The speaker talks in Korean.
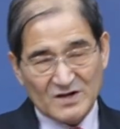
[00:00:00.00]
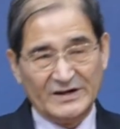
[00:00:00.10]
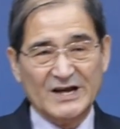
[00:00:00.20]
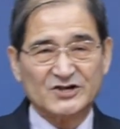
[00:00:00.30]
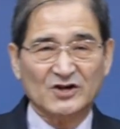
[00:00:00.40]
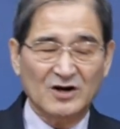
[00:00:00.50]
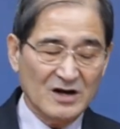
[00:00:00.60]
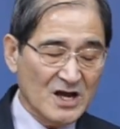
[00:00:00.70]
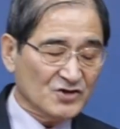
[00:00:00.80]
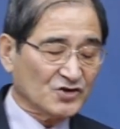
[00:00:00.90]

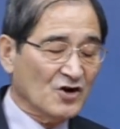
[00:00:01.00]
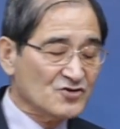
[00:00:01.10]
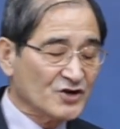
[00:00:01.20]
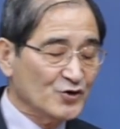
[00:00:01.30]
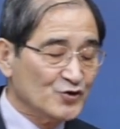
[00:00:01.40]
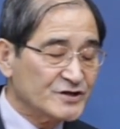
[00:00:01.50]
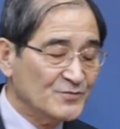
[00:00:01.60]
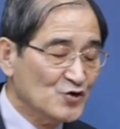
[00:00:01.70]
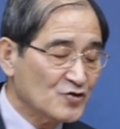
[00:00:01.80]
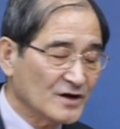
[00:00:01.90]
그래서 성서
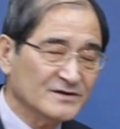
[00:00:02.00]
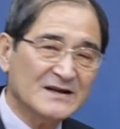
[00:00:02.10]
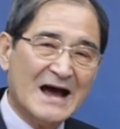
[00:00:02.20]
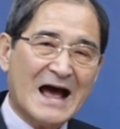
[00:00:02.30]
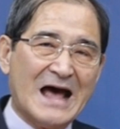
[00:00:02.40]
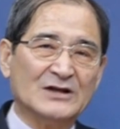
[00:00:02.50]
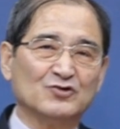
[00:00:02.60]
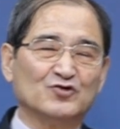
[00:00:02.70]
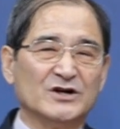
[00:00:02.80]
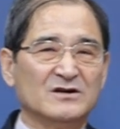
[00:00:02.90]
66권
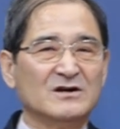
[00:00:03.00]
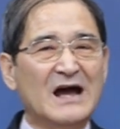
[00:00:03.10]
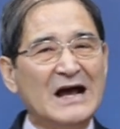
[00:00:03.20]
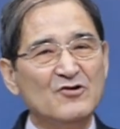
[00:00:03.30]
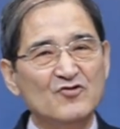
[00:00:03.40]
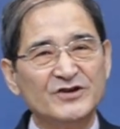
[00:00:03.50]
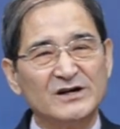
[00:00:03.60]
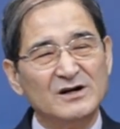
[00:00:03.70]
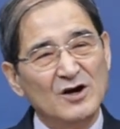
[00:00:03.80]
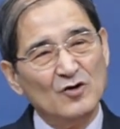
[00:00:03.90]
한 구절 한
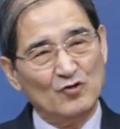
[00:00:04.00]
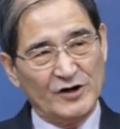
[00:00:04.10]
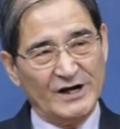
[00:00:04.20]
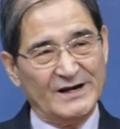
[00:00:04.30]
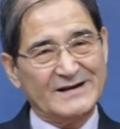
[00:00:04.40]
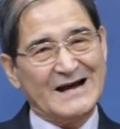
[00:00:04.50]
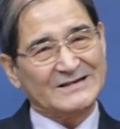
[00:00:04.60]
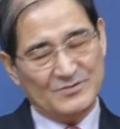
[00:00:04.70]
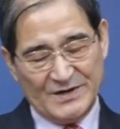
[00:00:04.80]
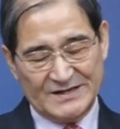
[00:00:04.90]
구절 우리는
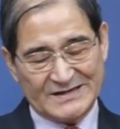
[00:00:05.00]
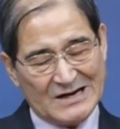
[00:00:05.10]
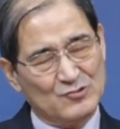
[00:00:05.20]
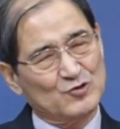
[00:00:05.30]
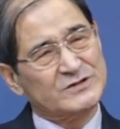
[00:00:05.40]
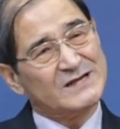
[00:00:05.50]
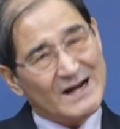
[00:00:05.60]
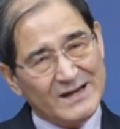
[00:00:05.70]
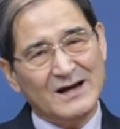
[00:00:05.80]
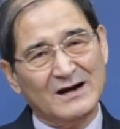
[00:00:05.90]
가슴에 쌓고
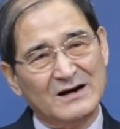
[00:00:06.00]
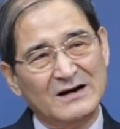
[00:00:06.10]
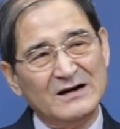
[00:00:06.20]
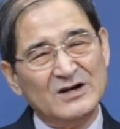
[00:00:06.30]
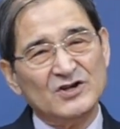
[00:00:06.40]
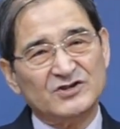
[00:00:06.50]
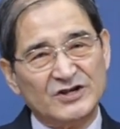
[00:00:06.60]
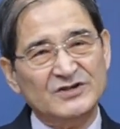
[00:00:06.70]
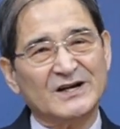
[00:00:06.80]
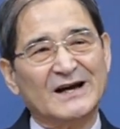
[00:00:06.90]
쌓아야
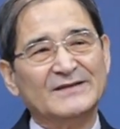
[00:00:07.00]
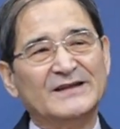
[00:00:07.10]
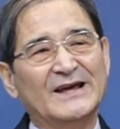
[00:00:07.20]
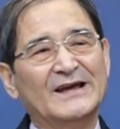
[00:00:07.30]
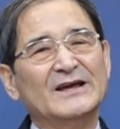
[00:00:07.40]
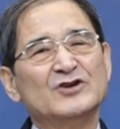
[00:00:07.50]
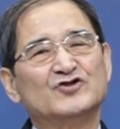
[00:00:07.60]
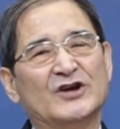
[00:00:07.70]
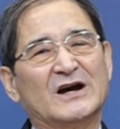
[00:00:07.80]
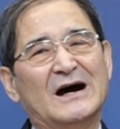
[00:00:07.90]
진정한 내
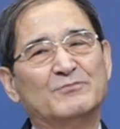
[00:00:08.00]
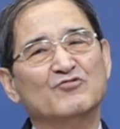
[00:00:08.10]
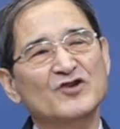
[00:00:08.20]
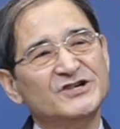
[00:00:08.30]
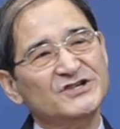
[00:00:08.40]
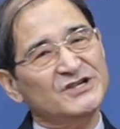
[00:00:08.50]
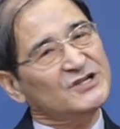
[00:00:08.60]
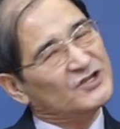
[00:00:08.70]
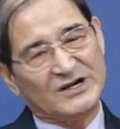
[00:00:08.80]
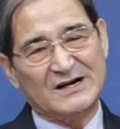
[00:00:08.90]
죄가
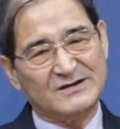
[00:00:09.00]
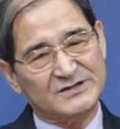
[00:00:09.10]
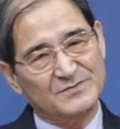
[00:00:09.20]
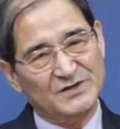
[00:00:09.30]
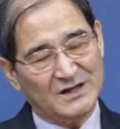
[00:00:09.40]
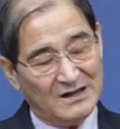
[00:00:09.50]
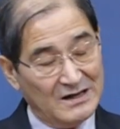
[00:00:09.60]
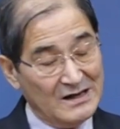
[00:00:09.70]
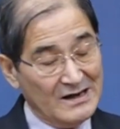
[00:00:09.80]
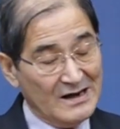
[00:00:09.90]
무엇인지 드러날 것입니다.
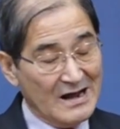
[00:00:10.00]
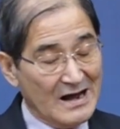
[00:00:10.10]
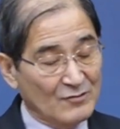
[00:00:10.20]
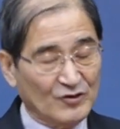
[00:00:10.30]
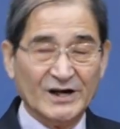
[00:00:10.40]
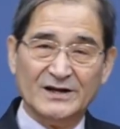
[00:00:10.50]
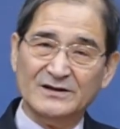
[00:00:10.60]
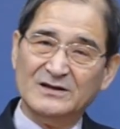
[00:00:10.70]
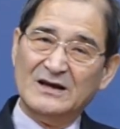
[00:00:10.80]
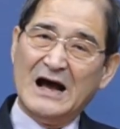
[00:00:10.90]

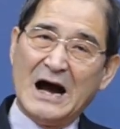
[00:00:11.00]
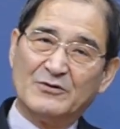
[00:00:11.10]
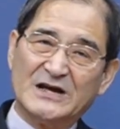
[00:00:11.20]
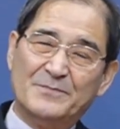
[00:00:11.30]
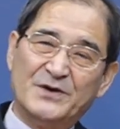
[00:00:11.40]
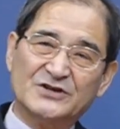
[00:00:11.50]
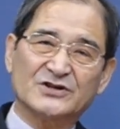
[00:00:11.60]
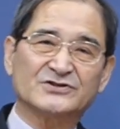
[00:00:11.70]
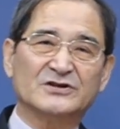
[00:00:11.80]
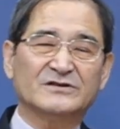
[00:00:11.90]
우리는 아버지 앞에
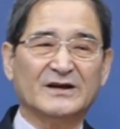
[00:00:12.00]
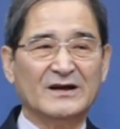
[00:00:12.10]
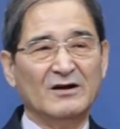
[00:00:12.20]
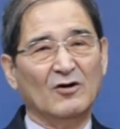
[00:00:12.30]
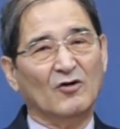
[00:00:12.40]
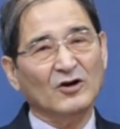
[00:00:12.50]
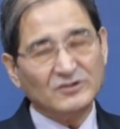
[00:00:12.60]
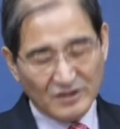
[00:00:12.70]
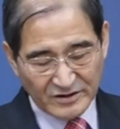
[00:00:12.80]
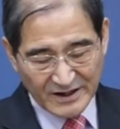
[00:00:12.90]
섰을 때
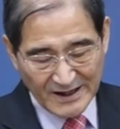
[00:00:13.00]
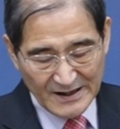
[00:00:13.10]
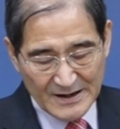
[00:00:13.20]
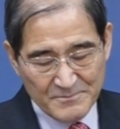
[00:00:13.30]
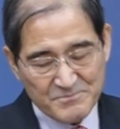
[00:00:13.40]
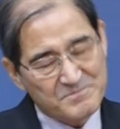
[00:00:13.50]
어떻게